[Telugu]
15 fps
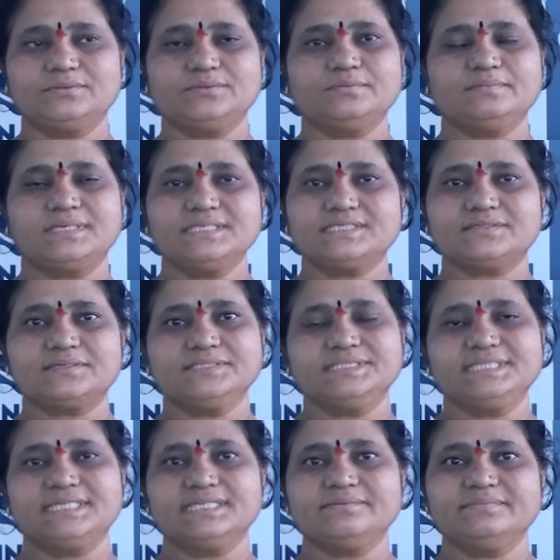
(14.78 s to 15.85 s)
టూ మంత్స్కి
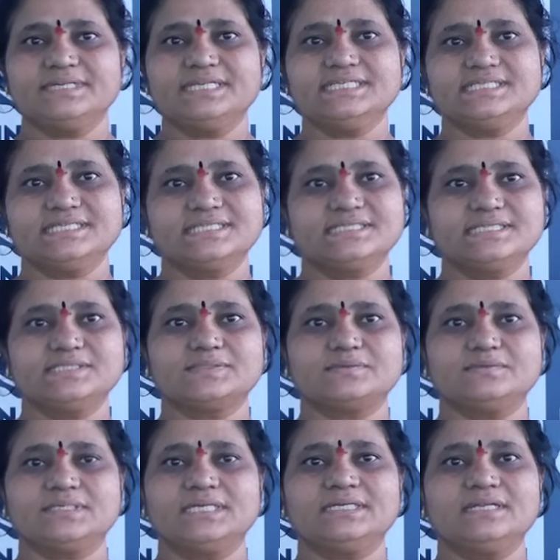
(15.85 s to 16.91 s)
వచ్చి ఇక్కడ మెడిసిన్స్
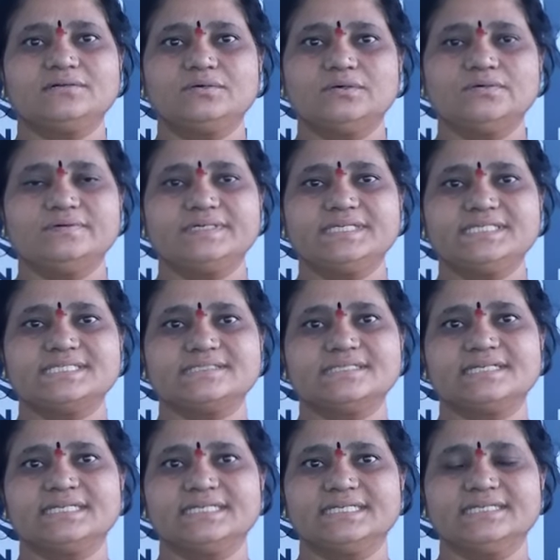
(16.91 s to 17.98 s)
తీసుకున్నాను నాకు ఓవరీస్
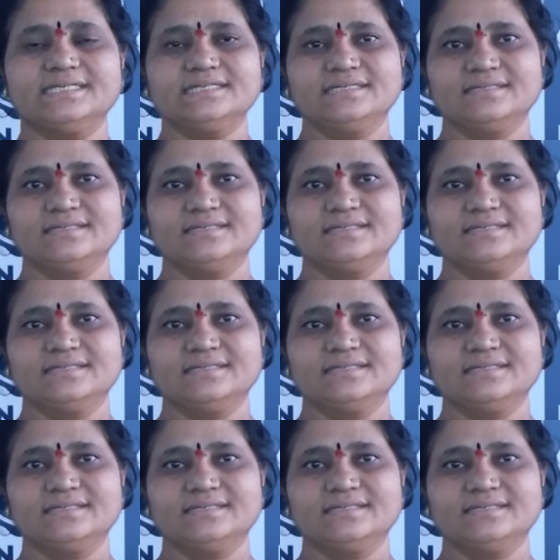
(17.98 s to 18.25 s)
అండి